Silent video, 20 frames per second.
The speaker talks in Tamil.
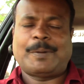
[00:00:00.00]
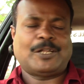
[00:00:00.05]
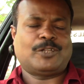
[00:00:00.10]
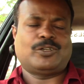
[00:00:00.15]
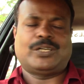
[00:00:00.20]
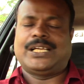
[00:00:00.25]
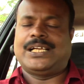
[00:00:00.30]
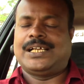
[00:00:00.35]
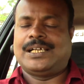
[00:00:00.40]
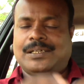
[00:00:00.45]

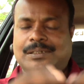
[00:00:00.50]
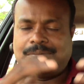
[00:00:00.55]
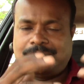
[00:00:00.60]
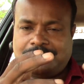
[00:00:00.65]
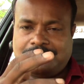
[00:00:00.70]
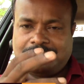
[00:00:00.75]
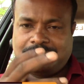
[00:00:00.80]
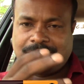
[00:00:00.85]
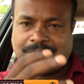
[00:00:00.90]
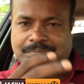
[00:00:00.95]
படத்தோட
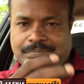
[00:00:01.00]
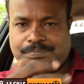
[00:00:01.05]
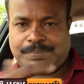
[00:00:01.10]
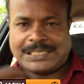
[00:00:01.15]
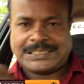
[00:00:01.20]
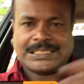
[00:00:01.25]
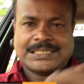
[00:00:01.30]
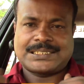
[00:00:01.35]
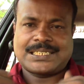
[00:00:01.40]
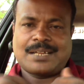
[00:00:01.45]

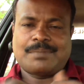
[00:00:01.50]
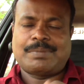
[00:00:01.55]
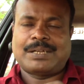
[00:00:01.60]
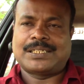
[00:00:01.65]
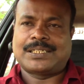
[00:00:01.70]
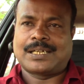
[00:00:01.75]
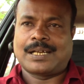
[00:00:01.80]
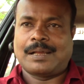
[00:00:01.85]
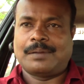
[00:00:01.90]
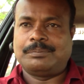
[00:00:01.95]
ப்ளஸஸ்லாம்
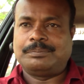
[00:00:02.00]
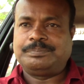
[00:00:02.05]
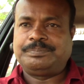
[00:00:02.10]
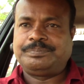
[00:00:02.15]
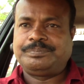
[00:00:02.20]
பார்த்துடலாம்